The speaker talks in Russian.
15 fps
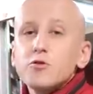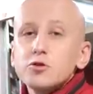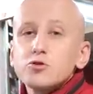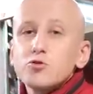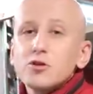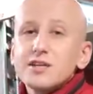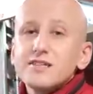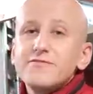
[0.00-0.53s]

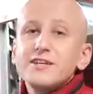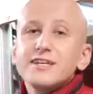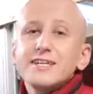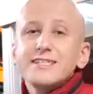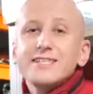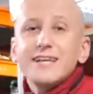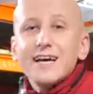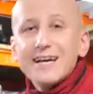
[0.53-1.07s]
воздуха
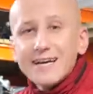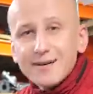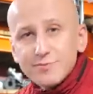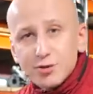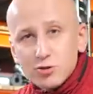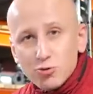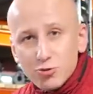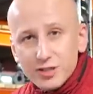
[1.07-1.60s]
двигателя
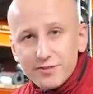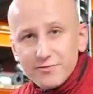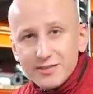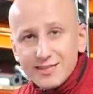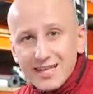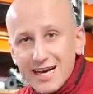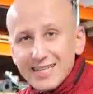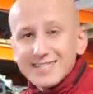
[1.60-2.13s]

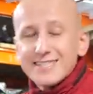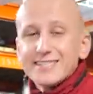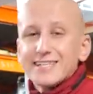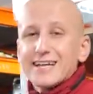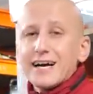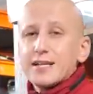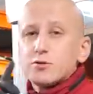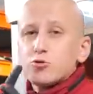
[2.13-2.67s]
М119,
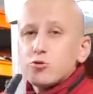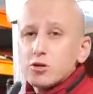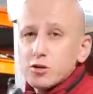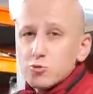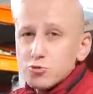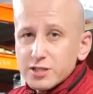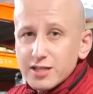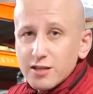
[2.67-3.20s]

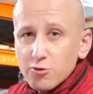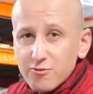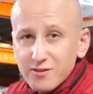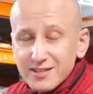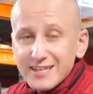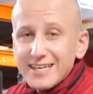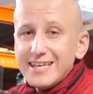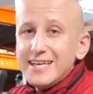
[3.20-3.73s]
который
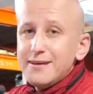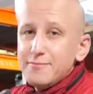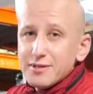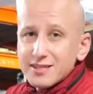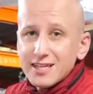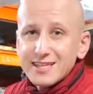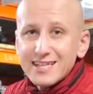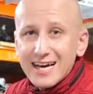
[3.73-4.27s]
установлен
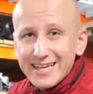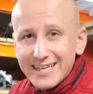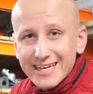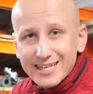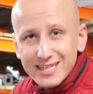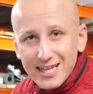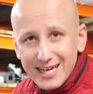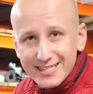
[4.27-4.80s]
именно на
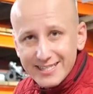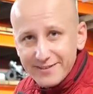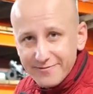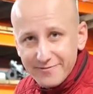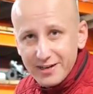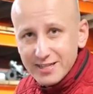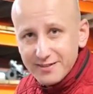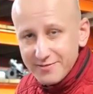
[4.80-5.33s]
Е-классе
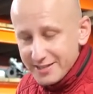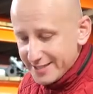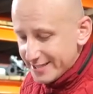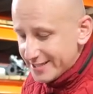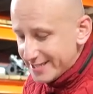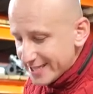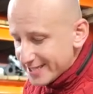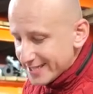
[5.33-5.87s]
v
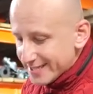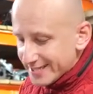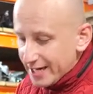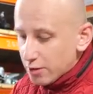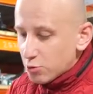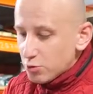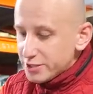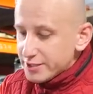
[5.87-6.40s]
210
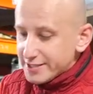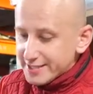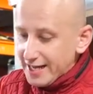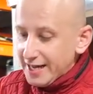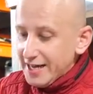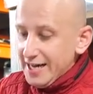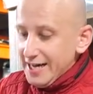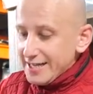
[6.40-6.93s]

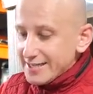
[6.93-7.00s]
находится